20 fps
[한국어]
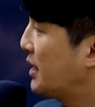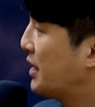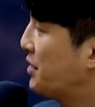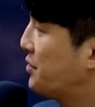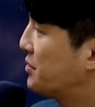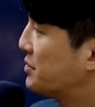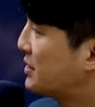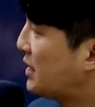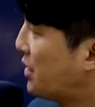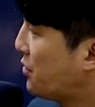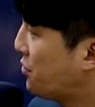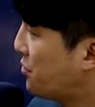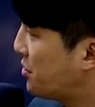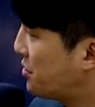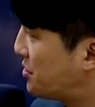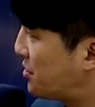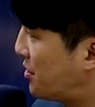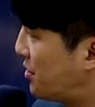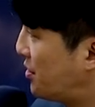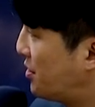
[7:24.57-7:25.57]
이런
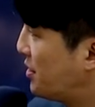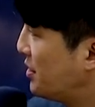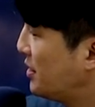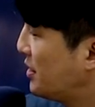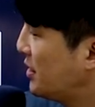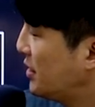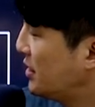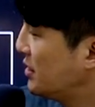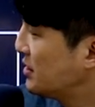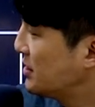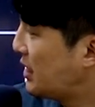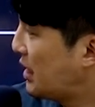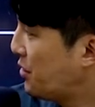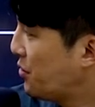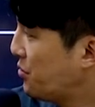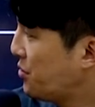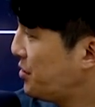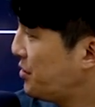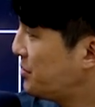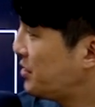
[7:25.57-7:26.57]
사료들이죠.
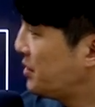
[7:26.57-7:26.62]
사료들을